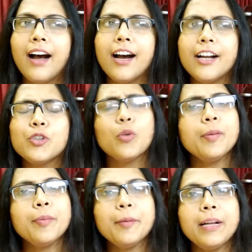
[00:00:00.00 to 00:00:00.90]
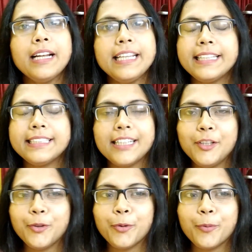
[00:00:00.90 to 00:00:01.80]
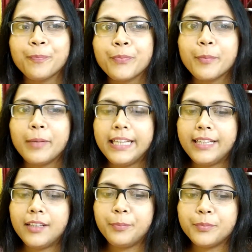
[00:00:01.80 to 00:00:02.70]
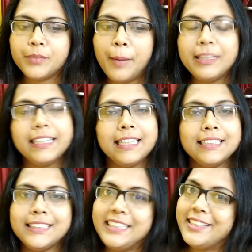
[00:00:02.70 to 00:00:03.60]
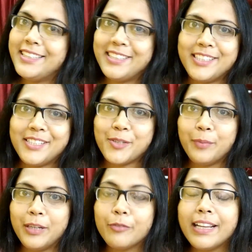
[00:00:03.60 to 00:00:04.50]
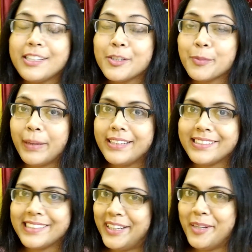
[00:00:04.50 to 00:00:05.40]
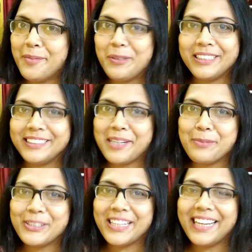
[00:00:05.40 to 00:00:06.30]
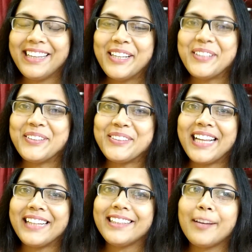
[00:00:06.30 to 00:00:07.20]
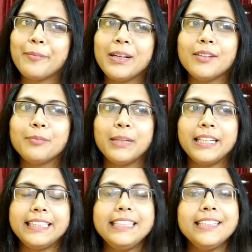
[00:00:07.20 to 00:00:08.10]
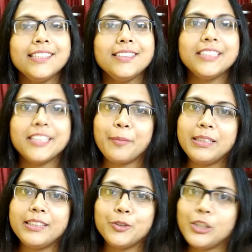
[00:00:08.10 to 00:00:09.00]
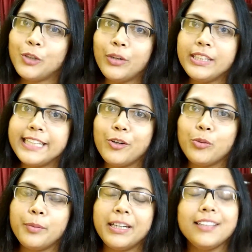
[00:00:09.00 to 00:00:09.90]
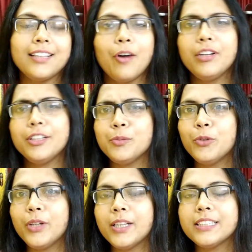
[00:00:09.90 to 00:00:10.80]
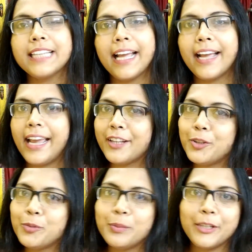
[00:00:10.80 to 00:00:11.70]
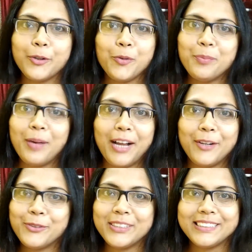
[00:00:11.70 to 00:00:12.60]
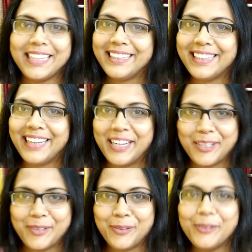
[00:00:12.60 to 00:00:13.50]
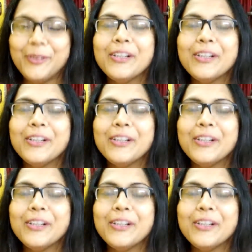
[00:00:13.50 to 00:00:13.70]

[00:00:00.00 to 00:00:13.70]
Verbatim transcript: আর রবিবার মানে কি জানেন তো মানে আমাদের কাছে তিনটে জিনিস মানে ওয়েল স্পেন্ড সানডে বলতে যা বোঝায় তো তাতে আমরা মানে তিনটে জিনিস আমাদের যদি হয়ে যায় রবিবারে তাহলে তো মনে হয় যে হ্যাঁ একদম মানে খুব ভালো করে সানডেটা কাটানো হলো